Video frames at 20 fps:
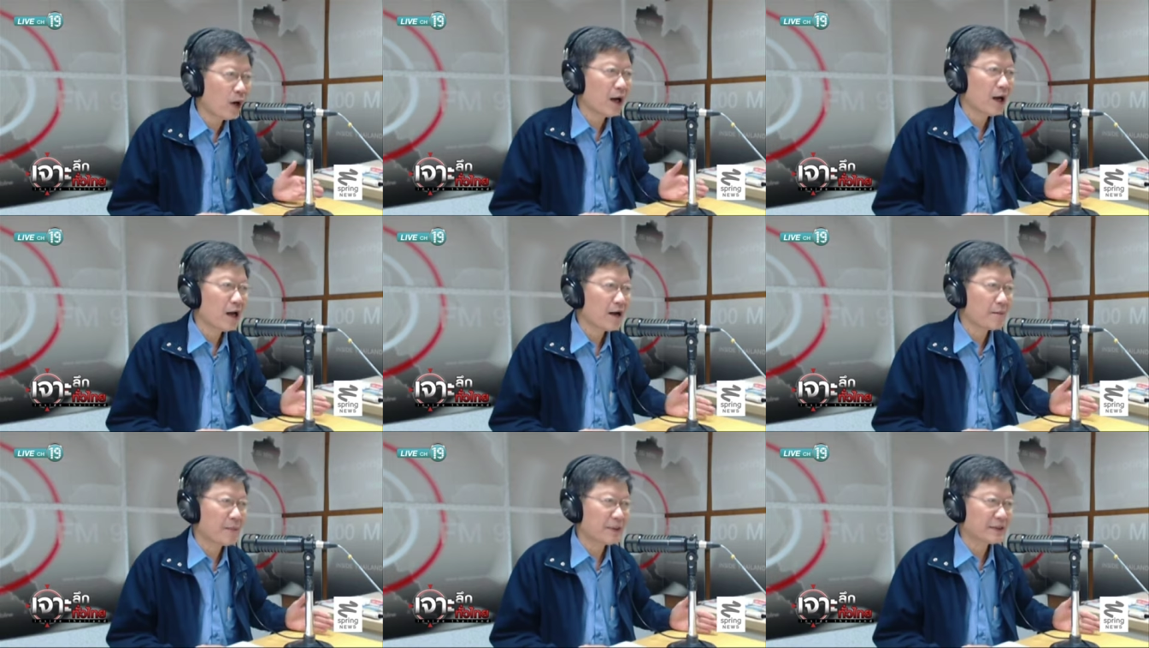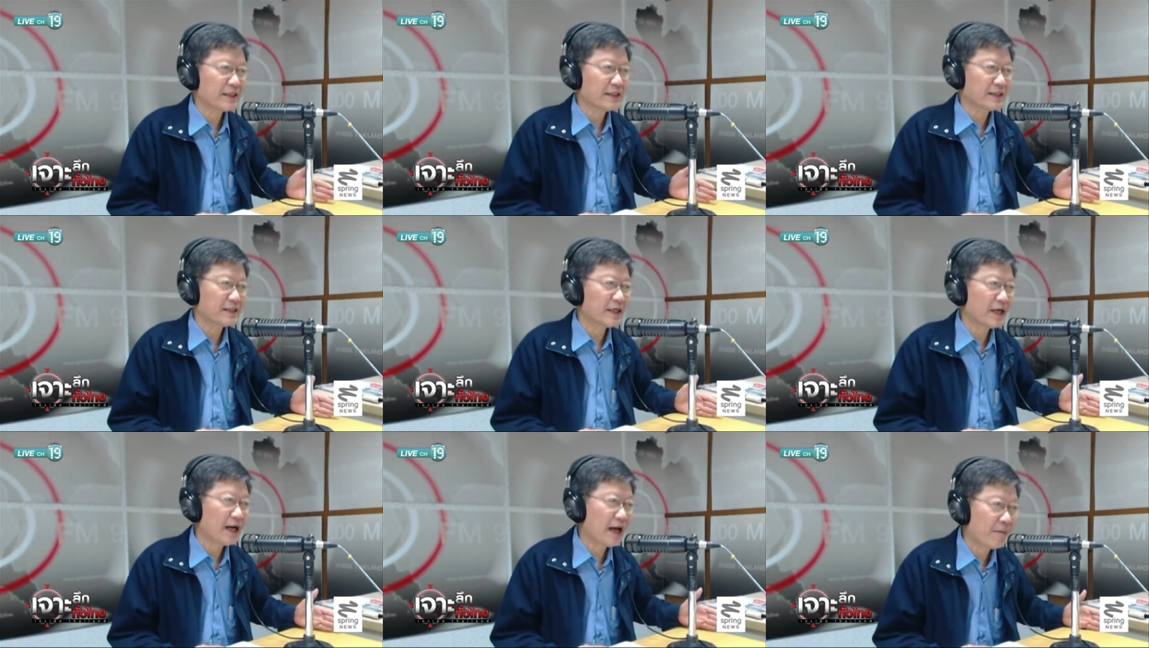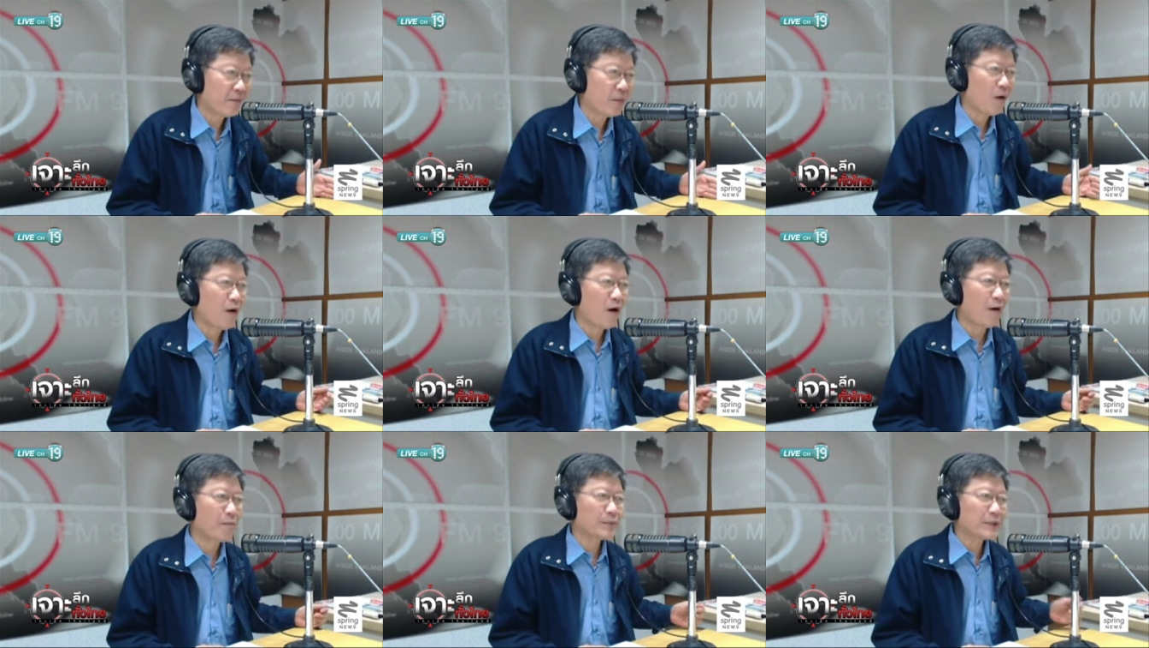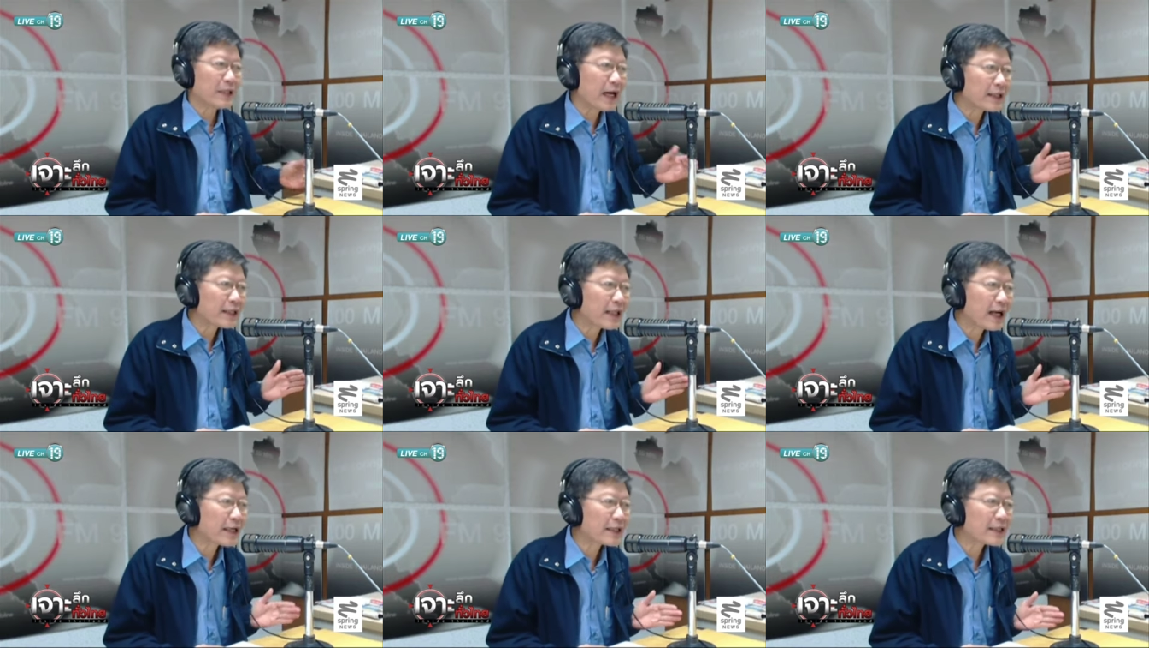คุณเลิกภาษีสนามกอล์ฟ
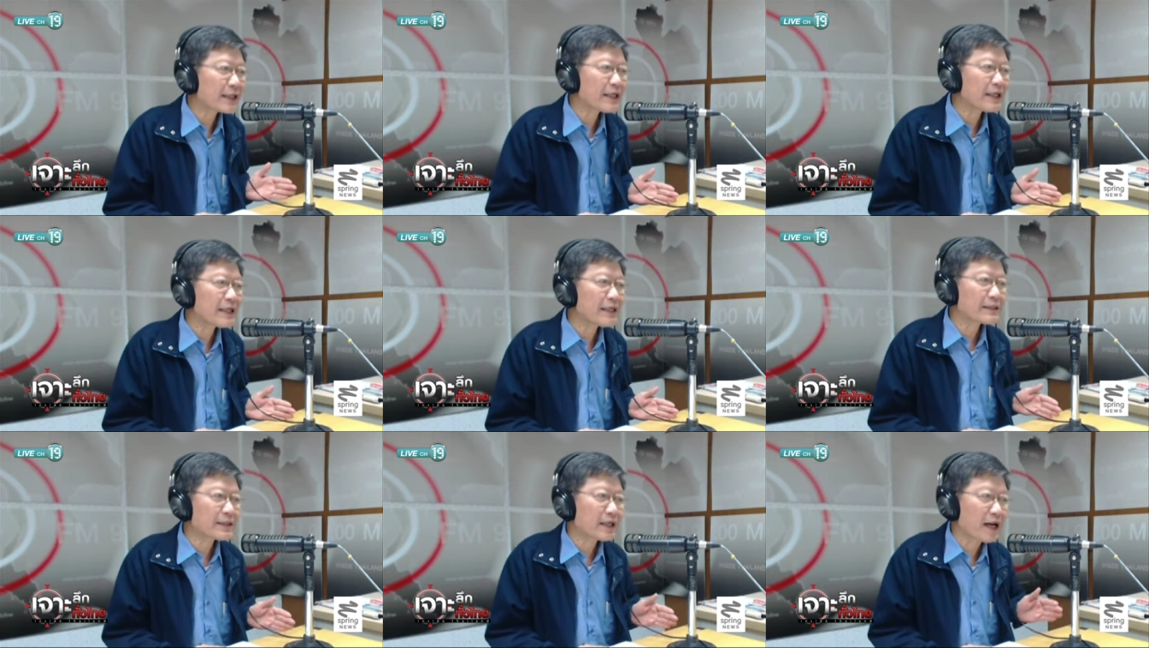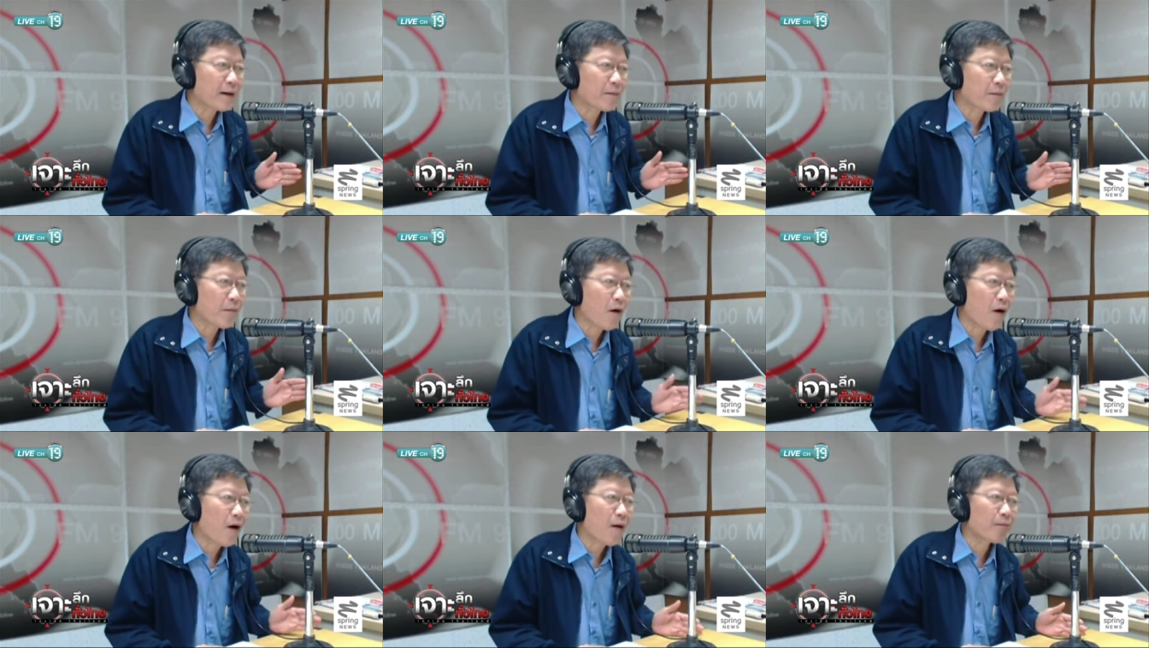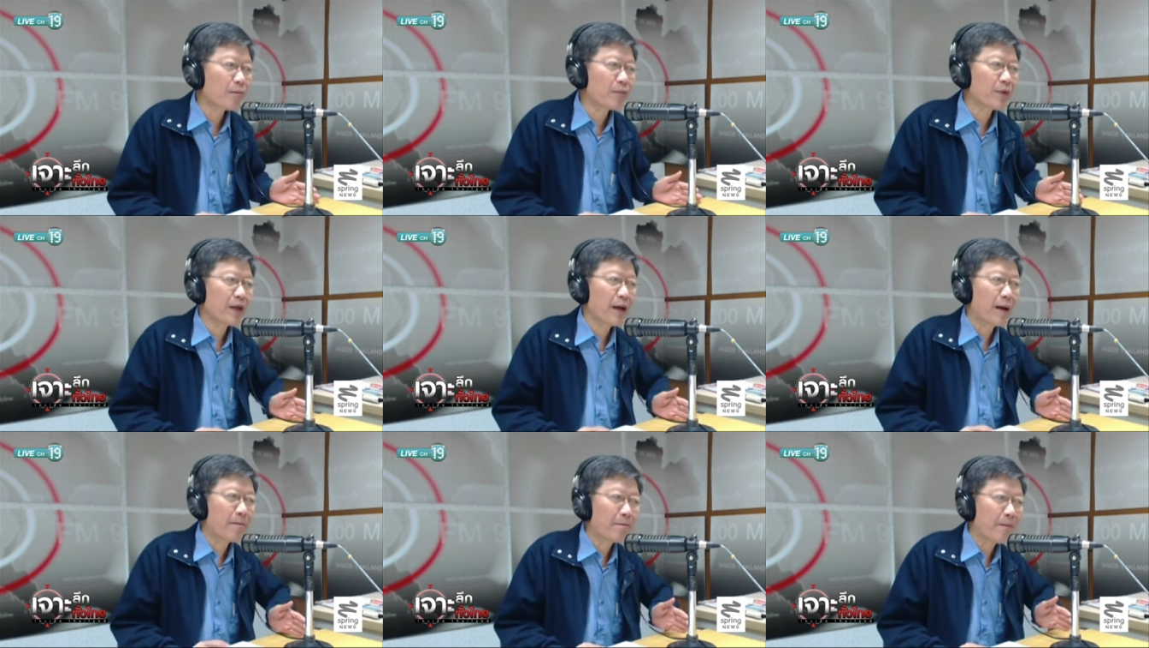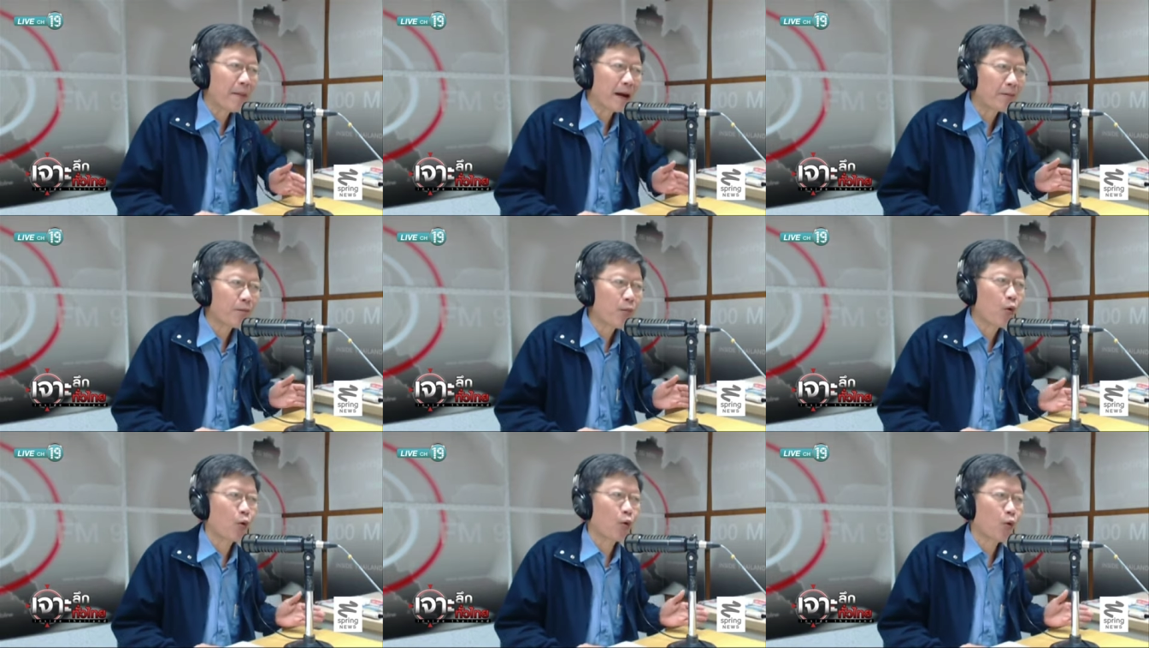ทั้งทั้งที่สนามกอล์ฟเนี่ย
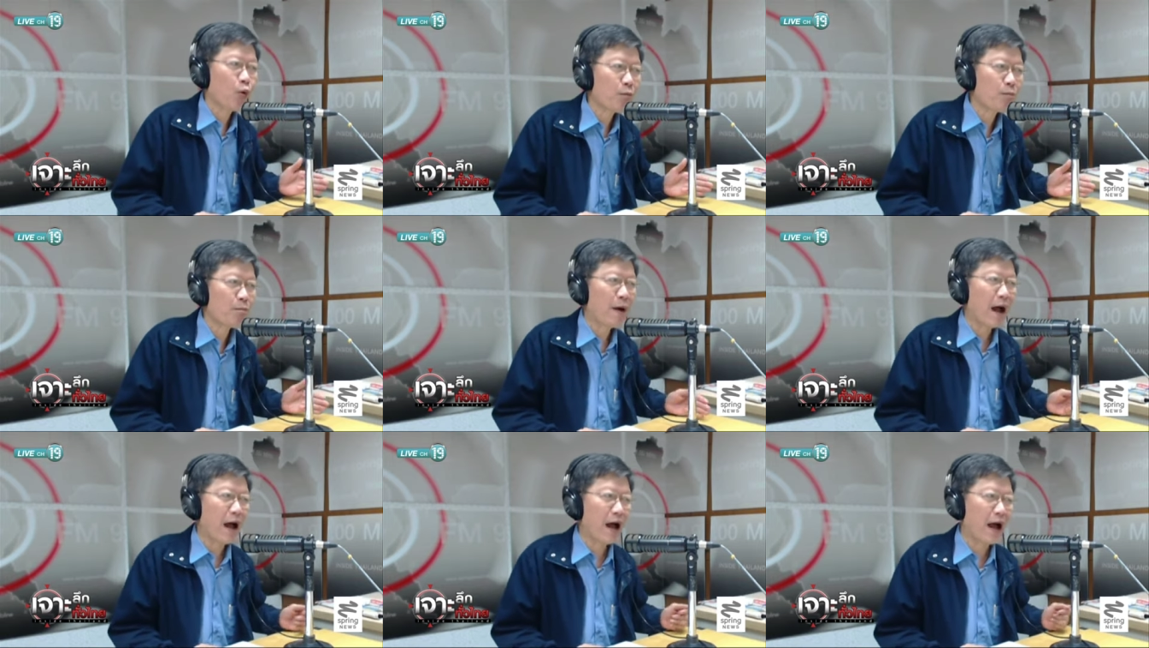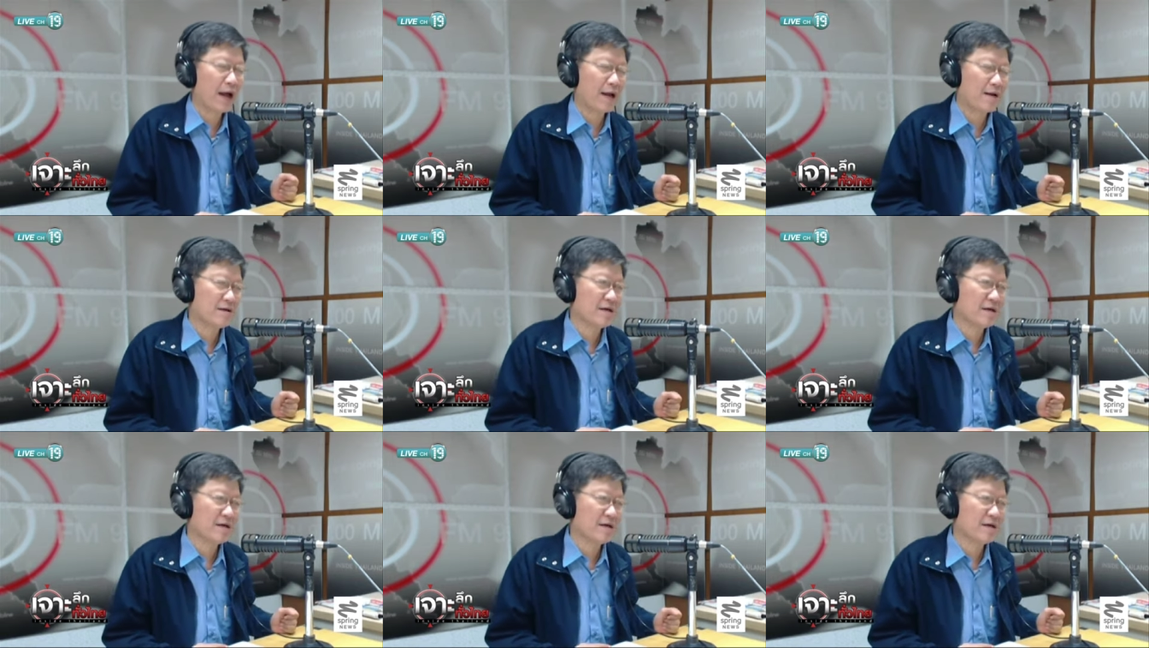มันบุกรุกป่า